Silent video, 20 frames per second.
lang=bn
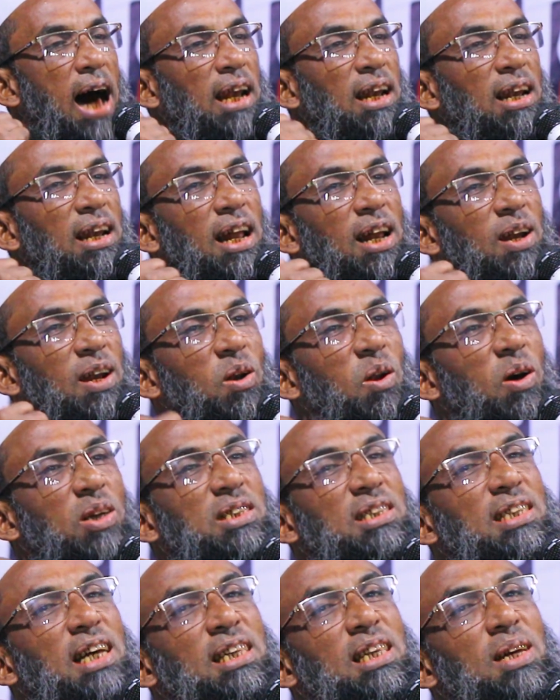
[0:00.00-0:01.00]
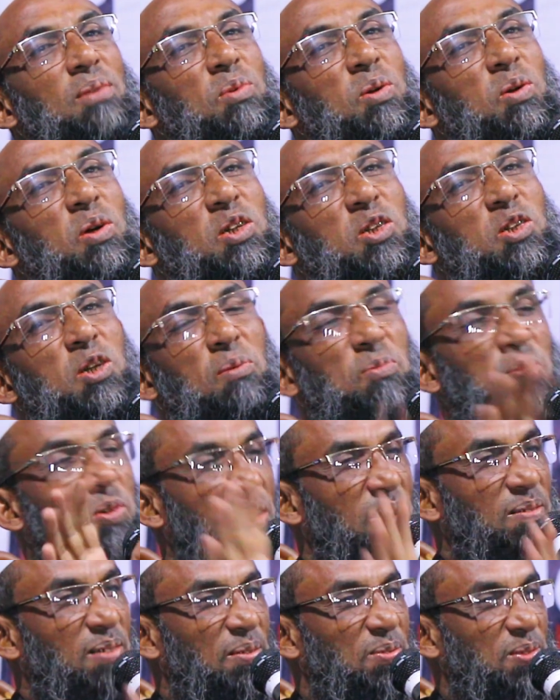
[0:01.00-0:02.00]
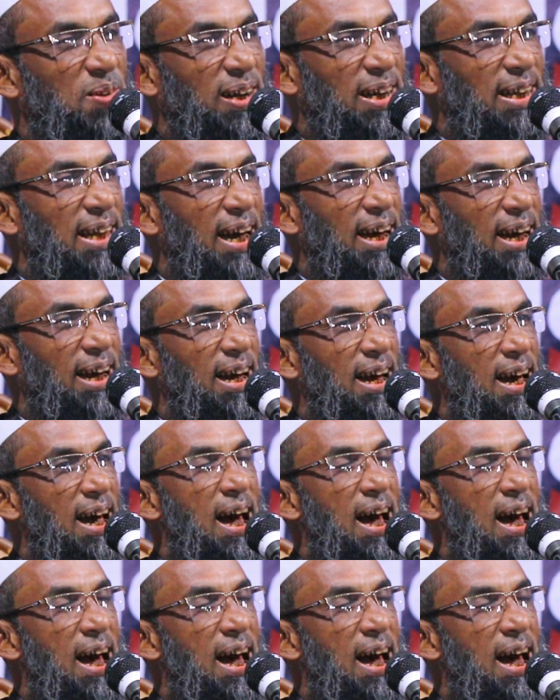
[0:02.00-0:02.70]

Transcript: আল্লাহ লজ্জাতে বুড়োর সব গুণা মাফ করে দেয়